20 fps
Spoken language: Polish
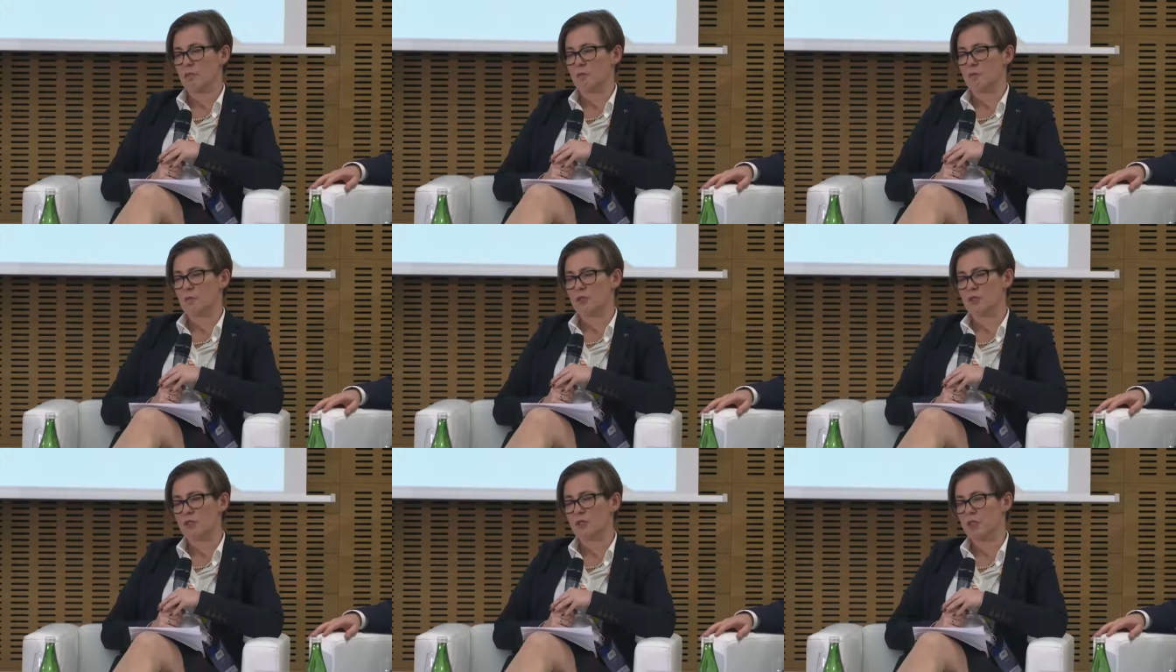
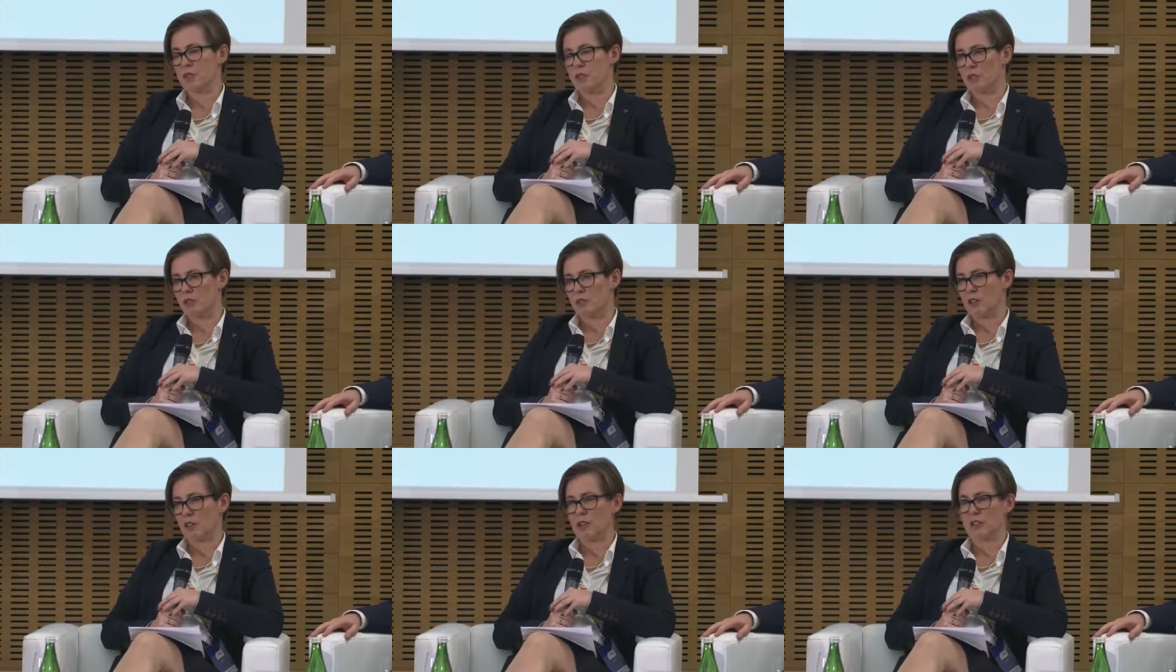może
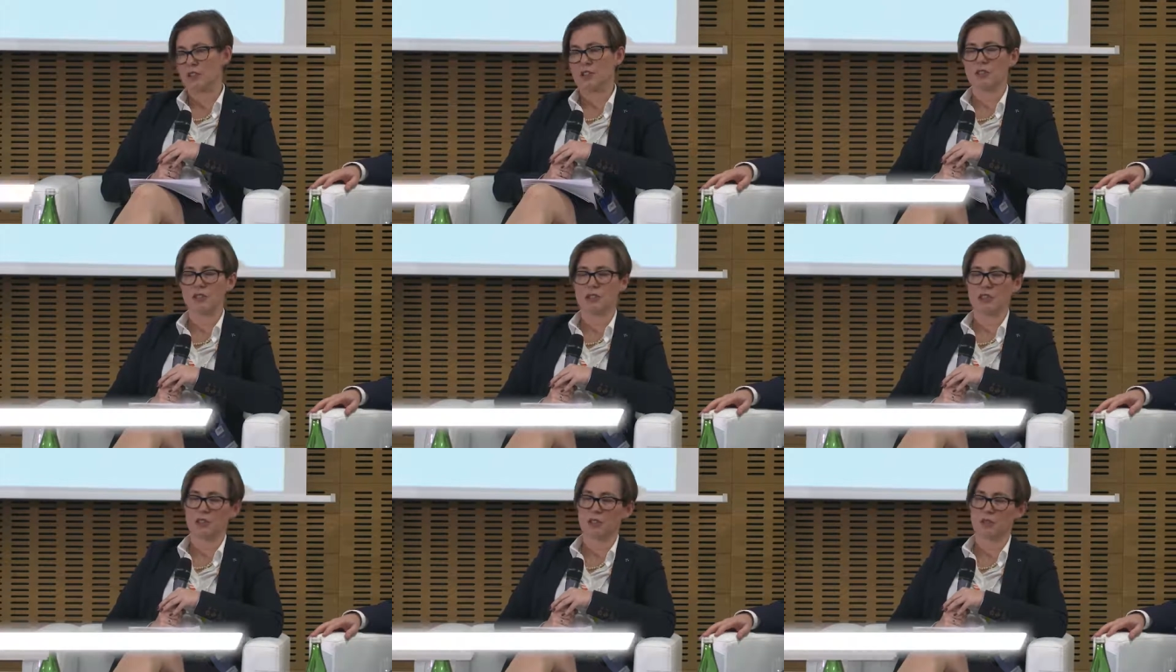wygenerować
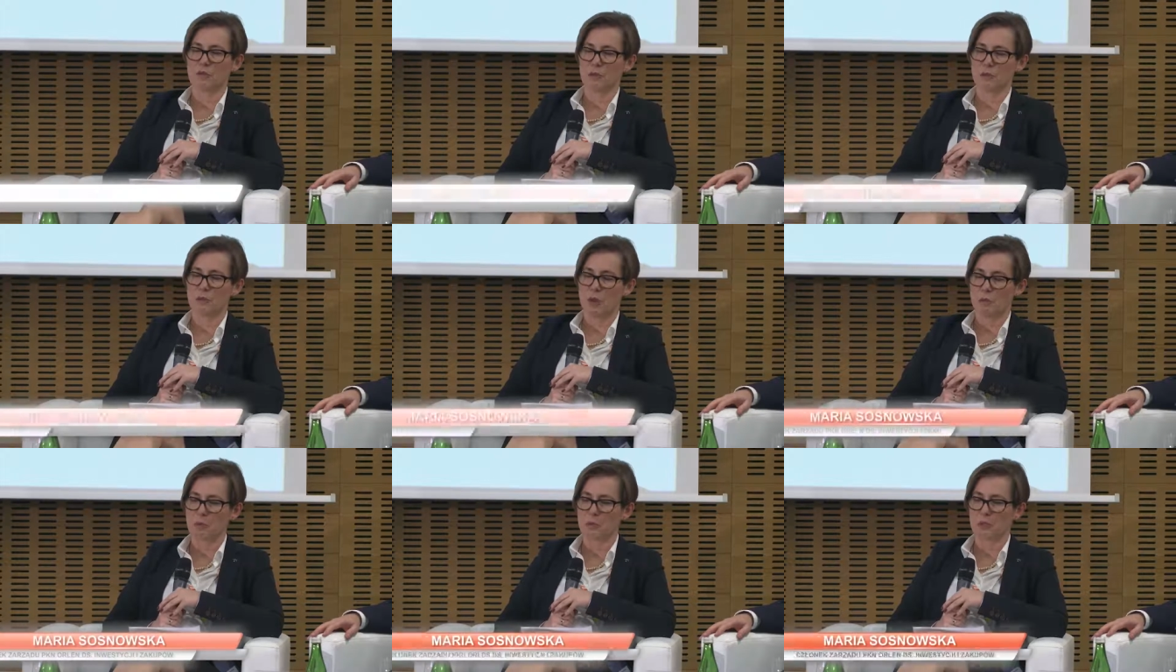dodatkowy
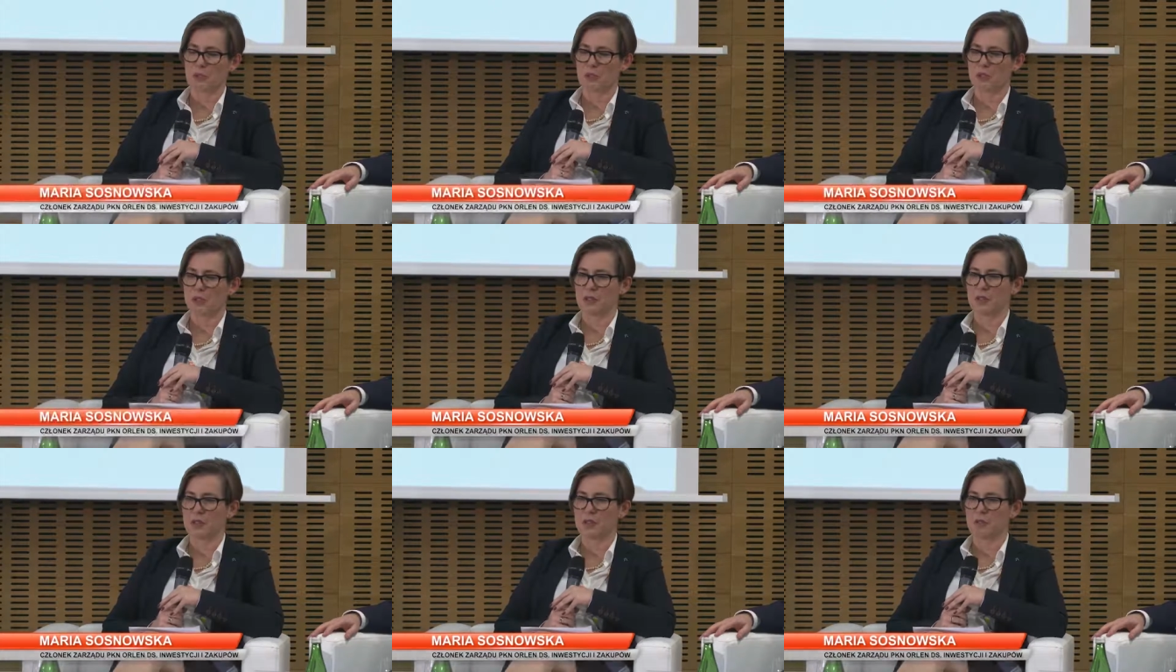popyt.